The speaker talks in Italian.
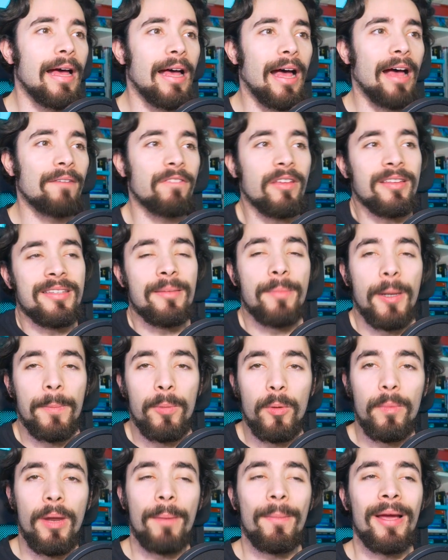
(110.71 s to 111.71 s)
avevi sempre il
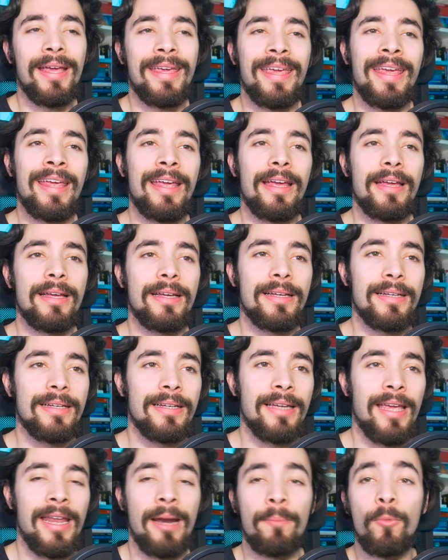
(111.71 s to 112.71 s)
problema che eh,
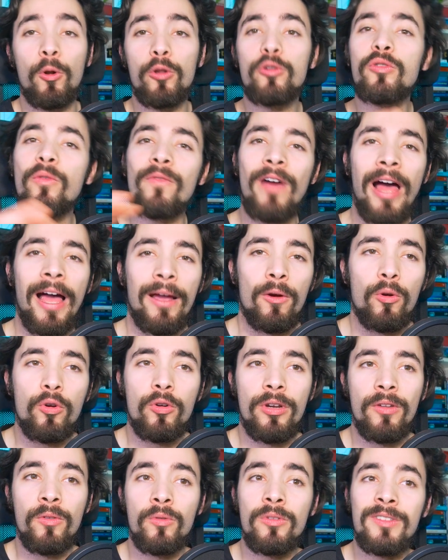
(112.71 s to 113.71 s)
era molto vago,
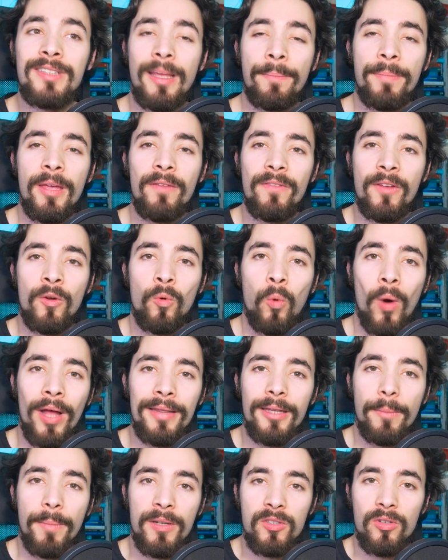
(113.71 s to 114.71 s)
non sapevi
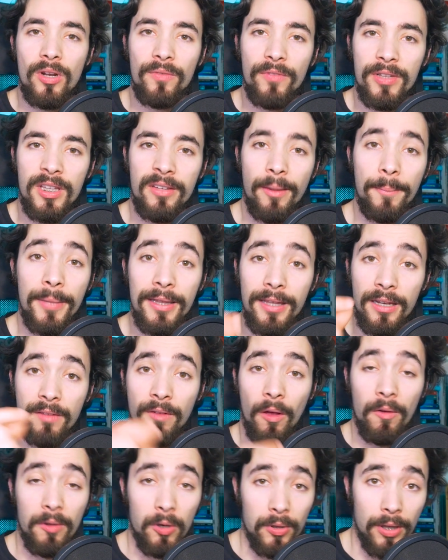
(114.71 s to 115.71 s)
quante persone effettivamente
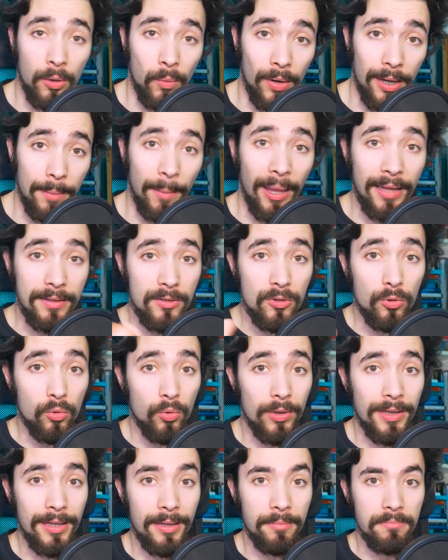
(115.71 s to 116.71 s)
arrivavano da quale mezzo,
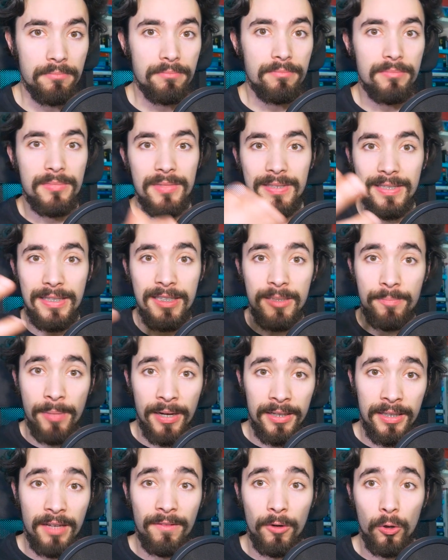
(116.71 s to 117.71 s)
quindi si
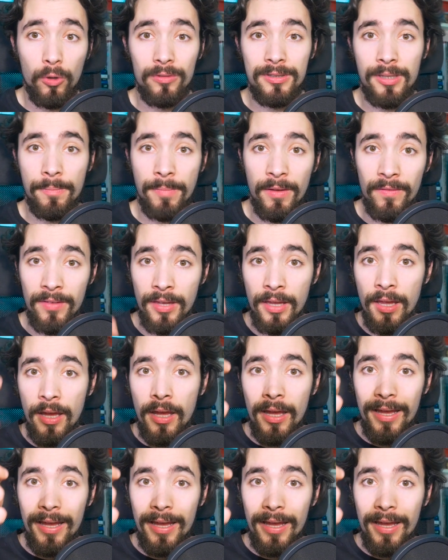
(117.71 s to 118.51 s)
disperdevano, non sapevi